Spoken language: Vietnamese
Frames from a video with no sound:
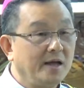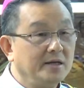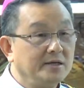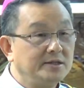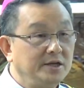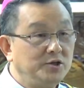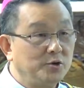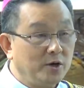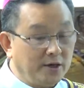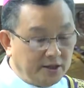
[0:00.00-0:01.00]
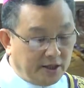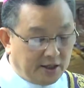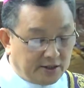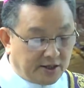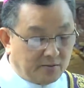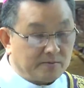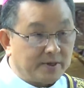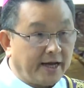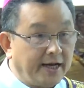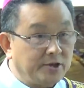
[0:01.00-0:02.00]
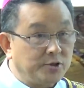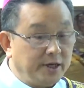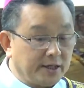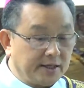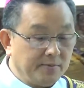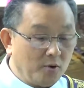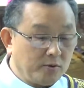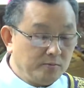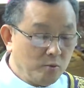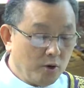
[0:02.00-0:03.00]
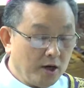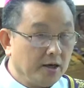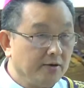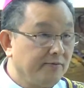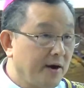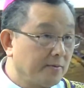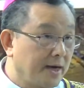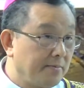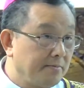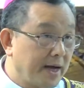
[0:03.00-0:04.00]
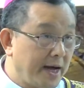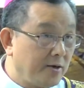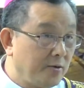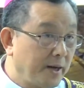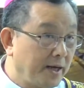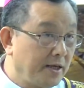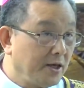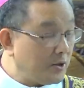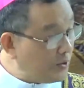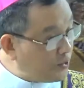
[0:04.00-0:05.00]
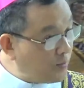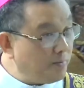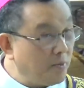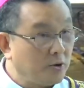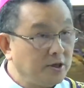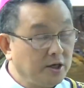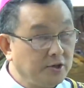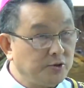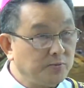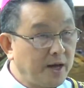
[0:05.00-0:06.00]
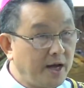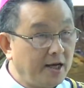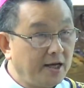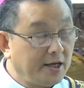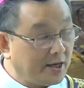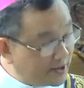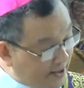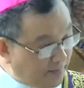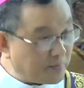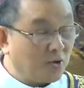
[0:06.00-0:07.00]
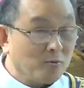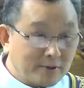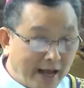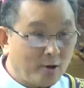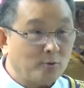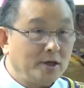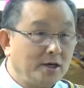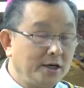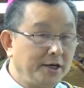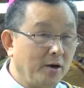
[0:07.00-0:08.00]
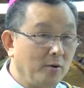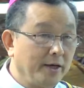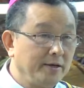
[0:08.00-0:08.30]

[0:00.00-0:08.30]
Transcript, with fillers: Xin Chúa trong thánh lễ Chủ nhật thứ bốn mùa vọng năm A hôm nay giúp mỗi người chúng ta tiếp tục thao thức cái điều ấy.